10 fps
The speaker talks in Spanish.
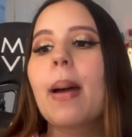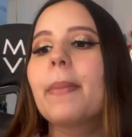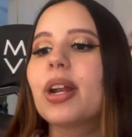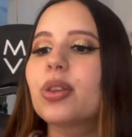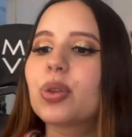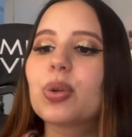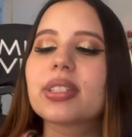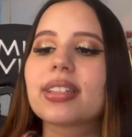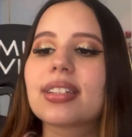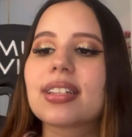Pero tú
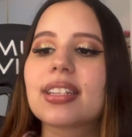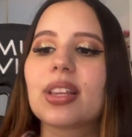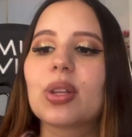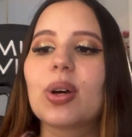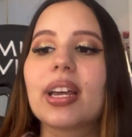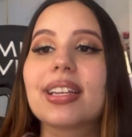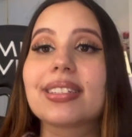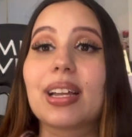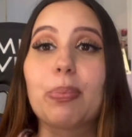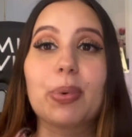estás haciendo
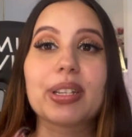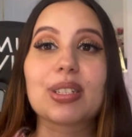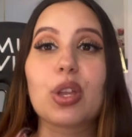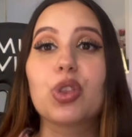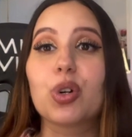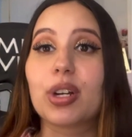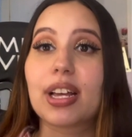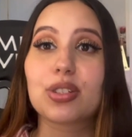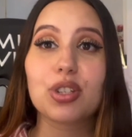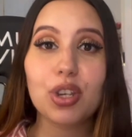esta pues
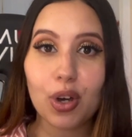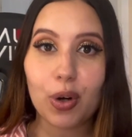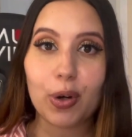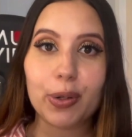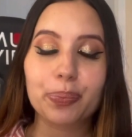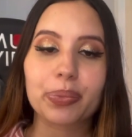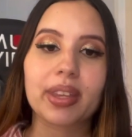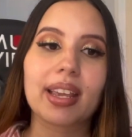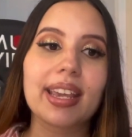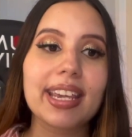donación
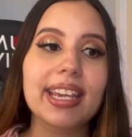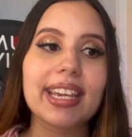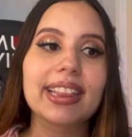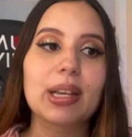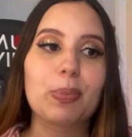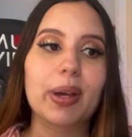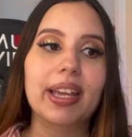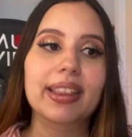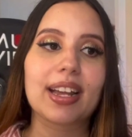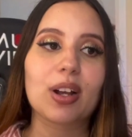y te
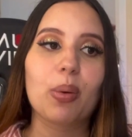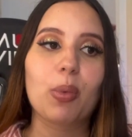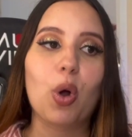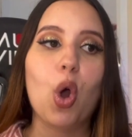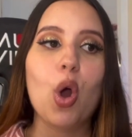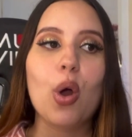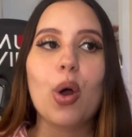pueden dar como